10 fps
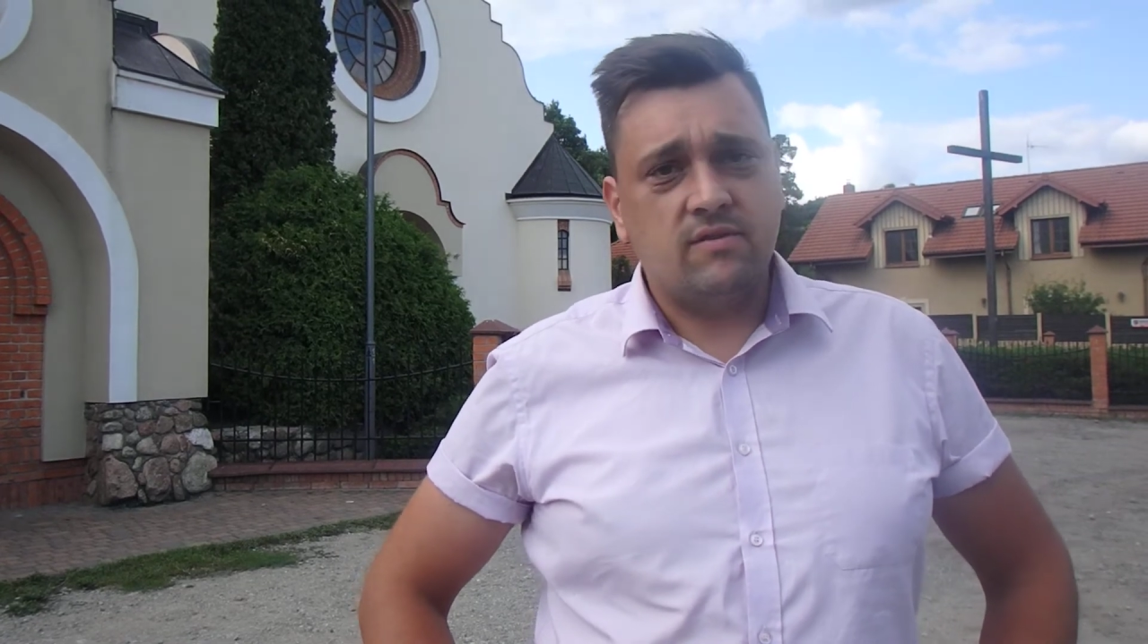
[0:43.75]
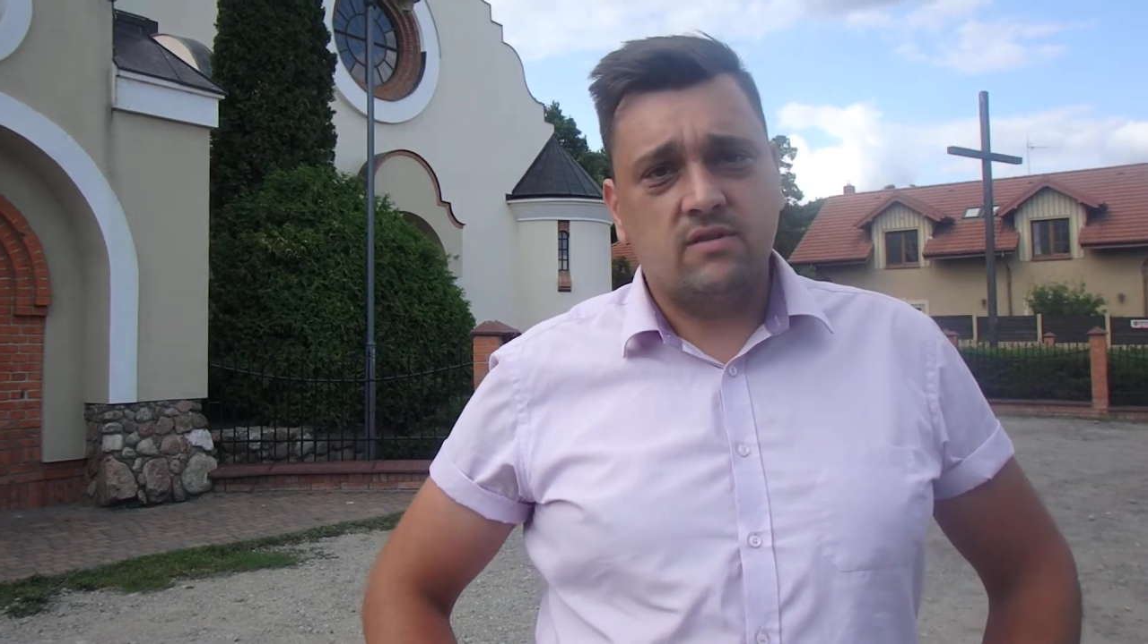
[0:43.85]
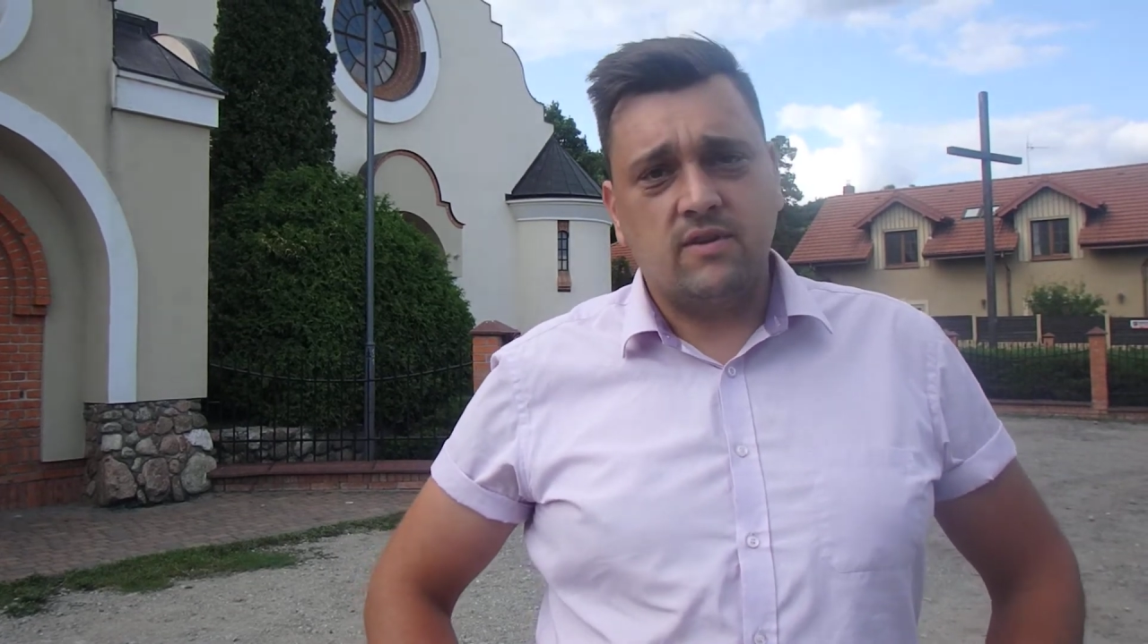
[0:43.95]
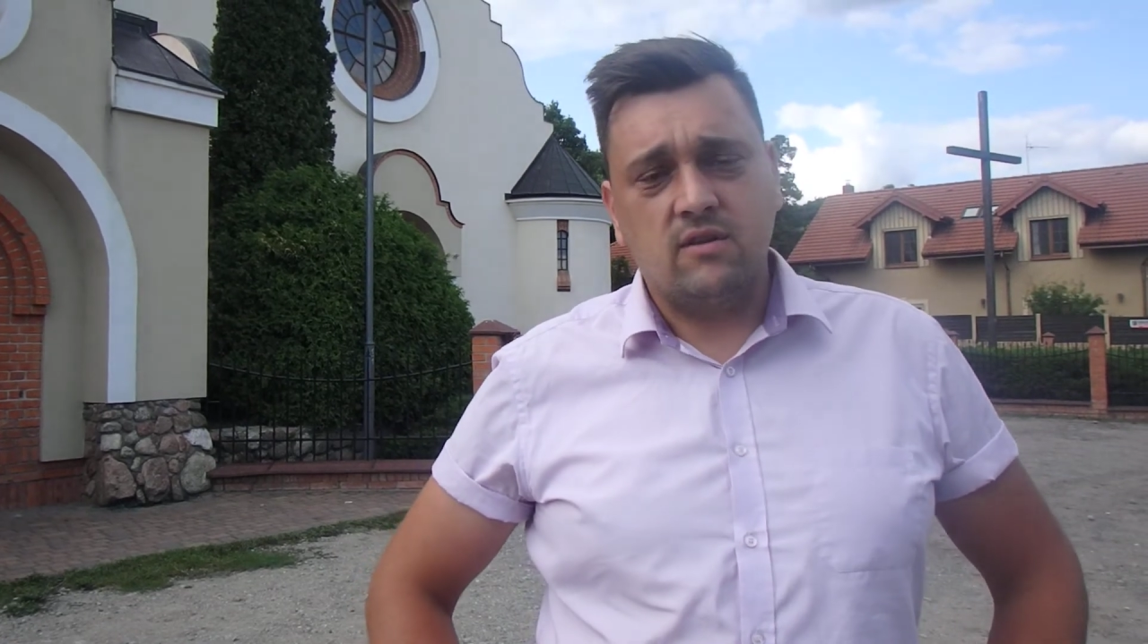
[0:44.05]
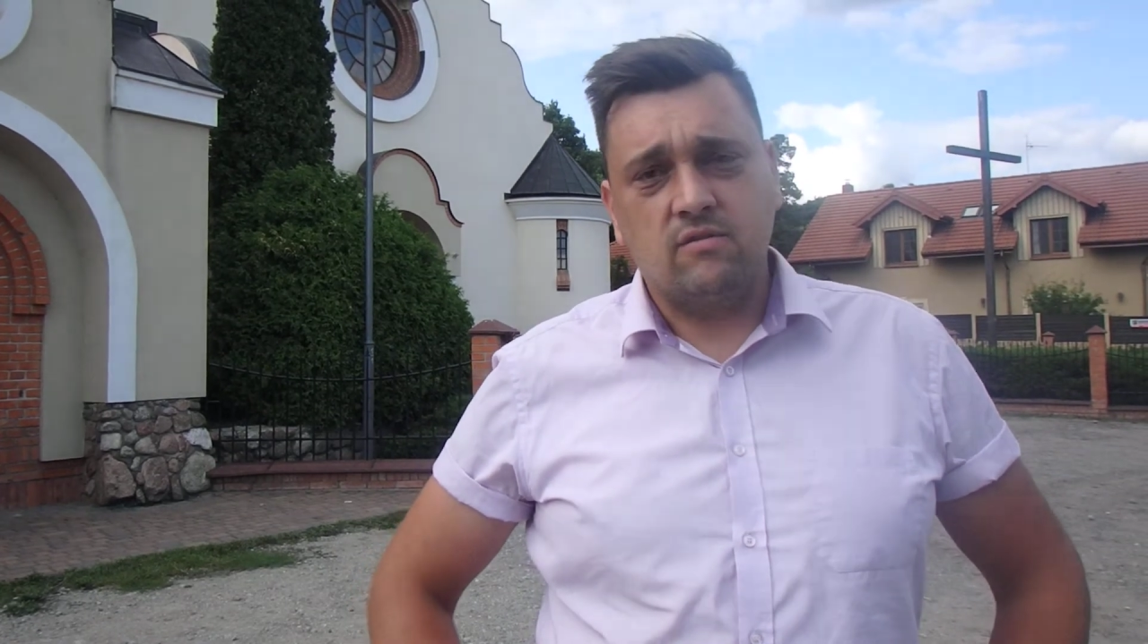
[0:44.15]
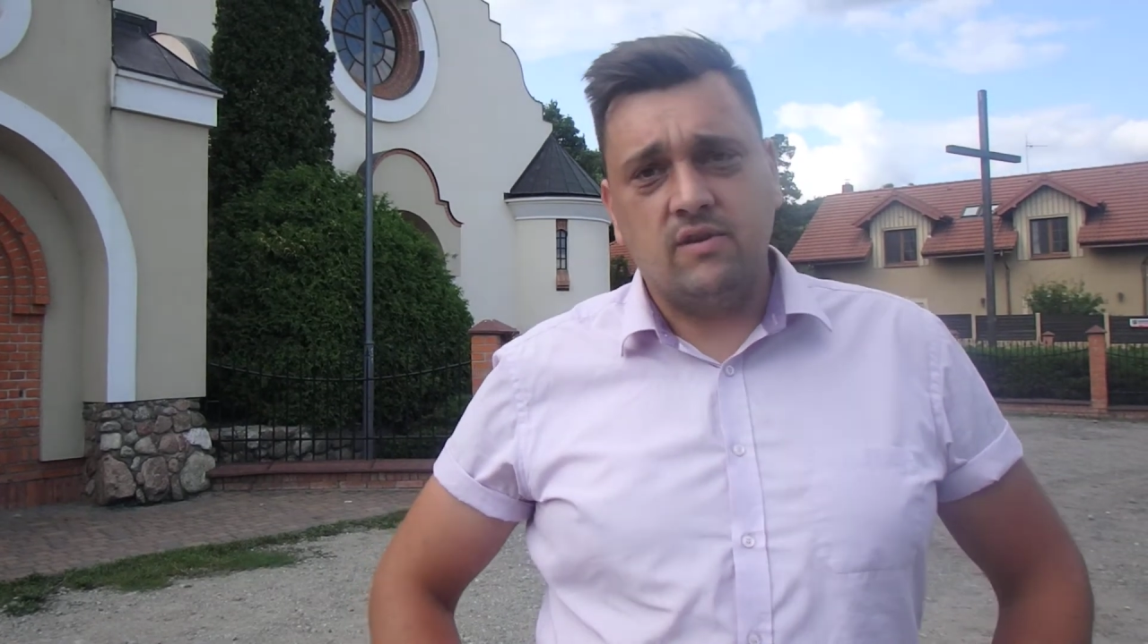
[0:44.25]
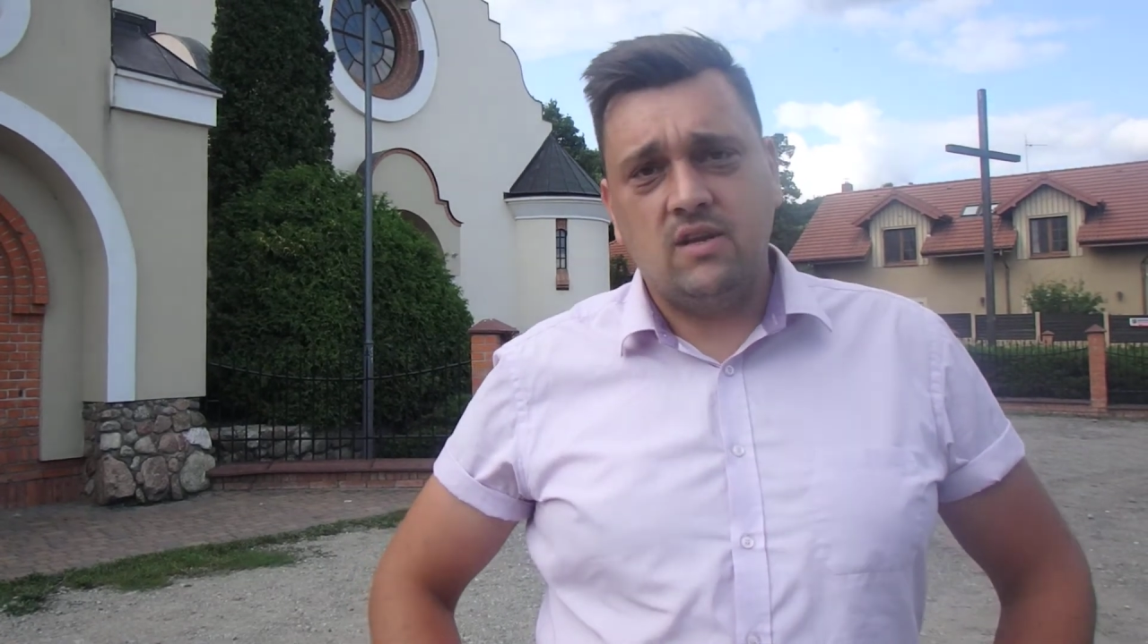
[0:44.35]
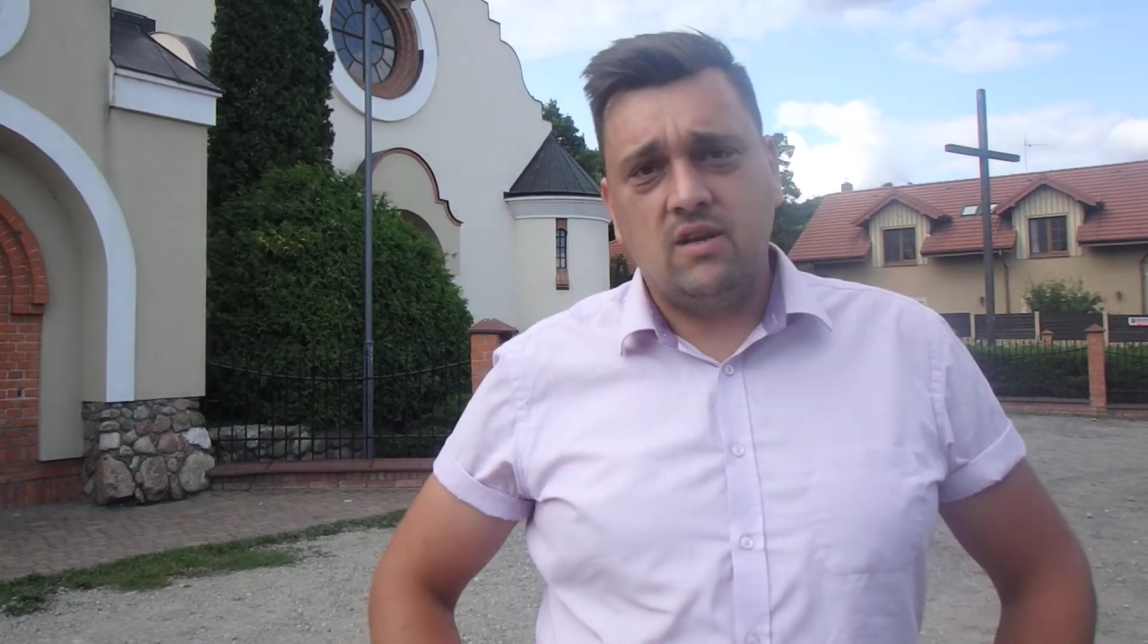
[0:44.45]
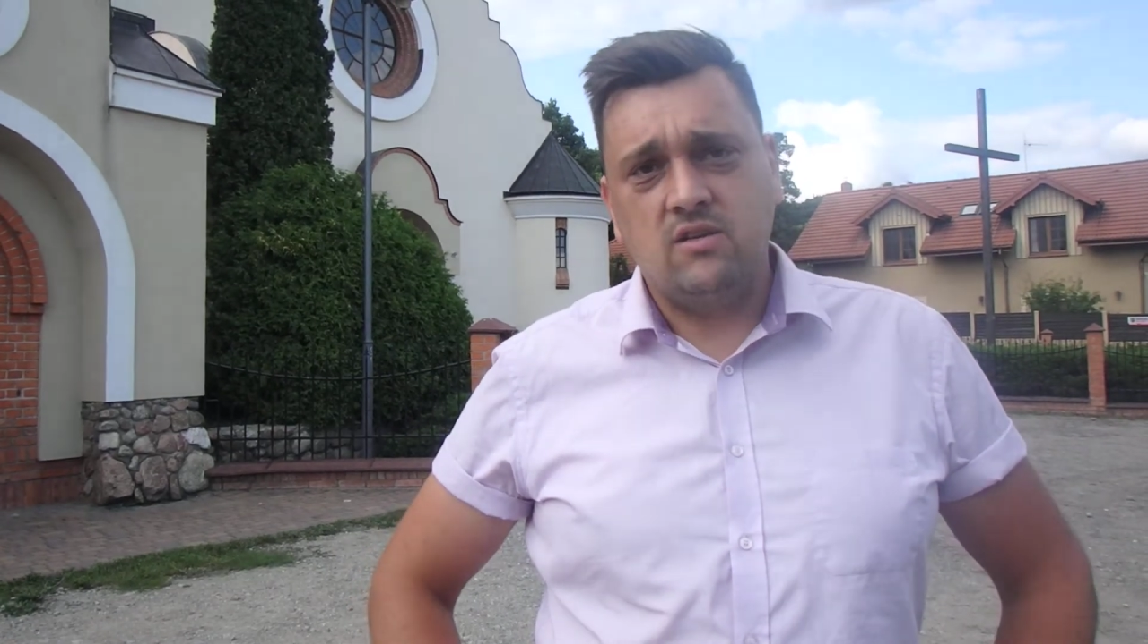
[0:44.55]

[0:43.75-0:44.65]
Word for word: wyasfaltowane,